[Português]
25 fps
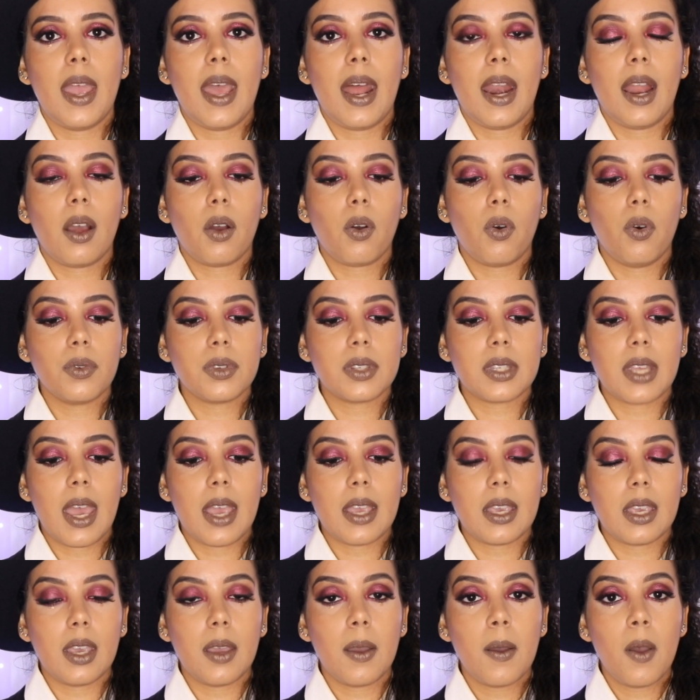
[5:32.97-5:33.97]
Ela
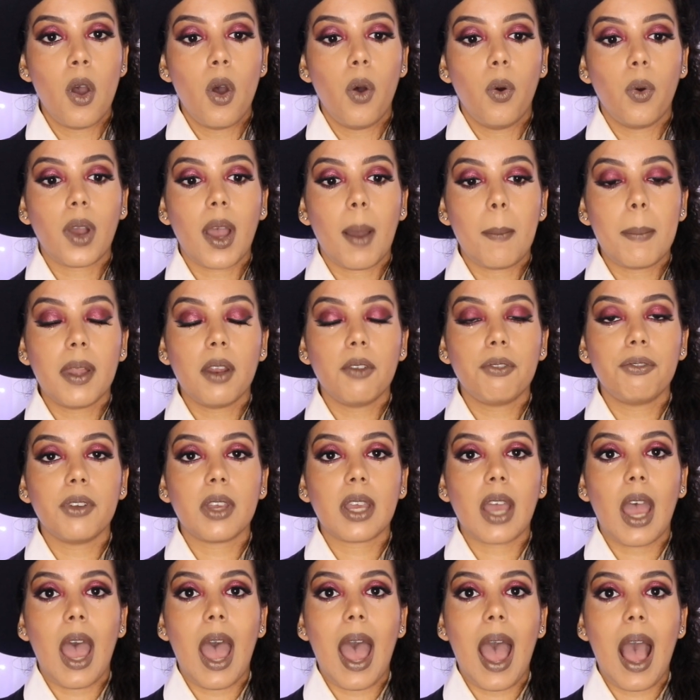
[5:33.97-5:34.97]
consegue o cabelo
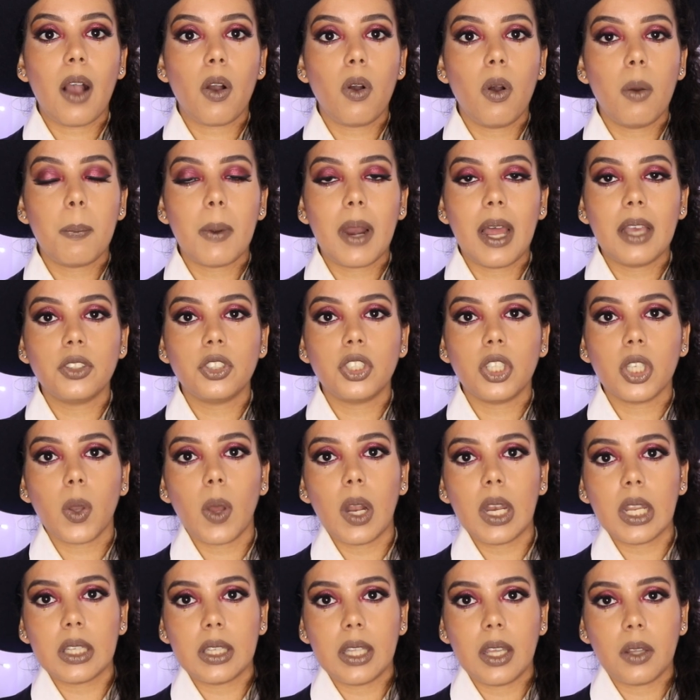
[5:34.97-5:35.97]
ficar
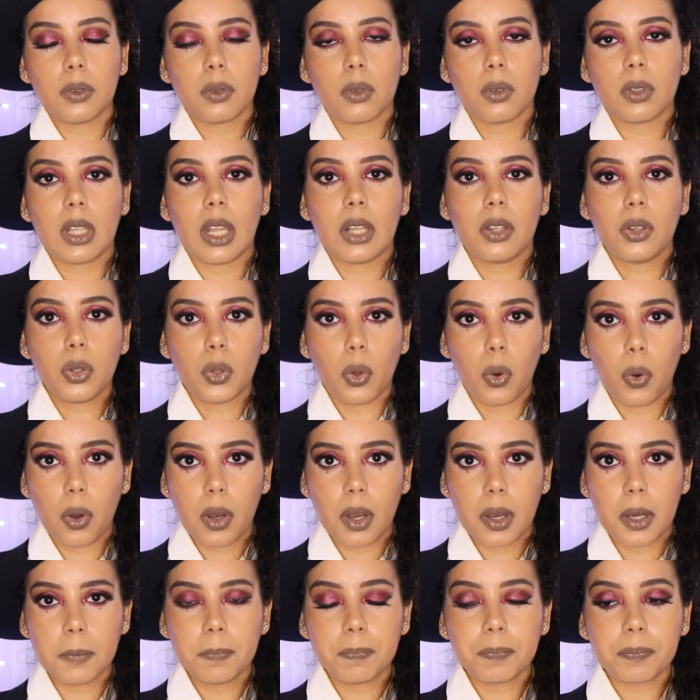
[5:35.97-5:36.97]
acopladinho ali dentro da
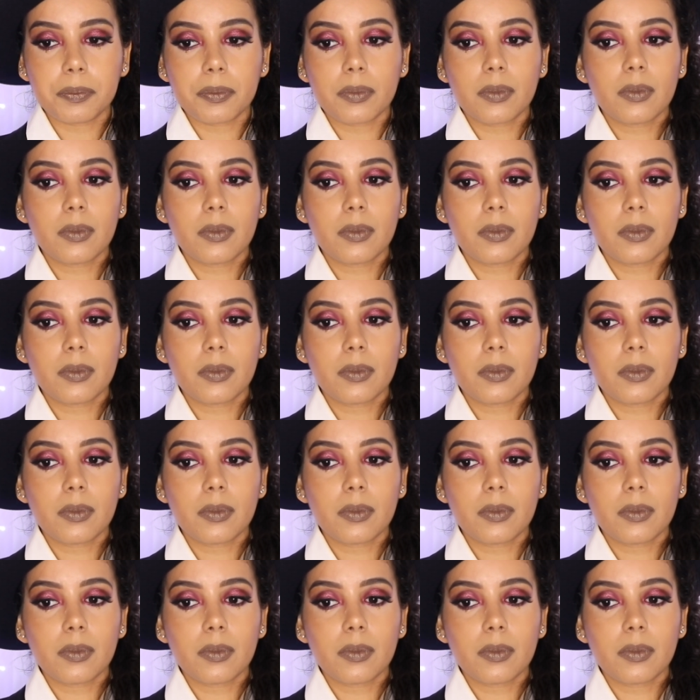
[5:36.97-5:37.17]
touca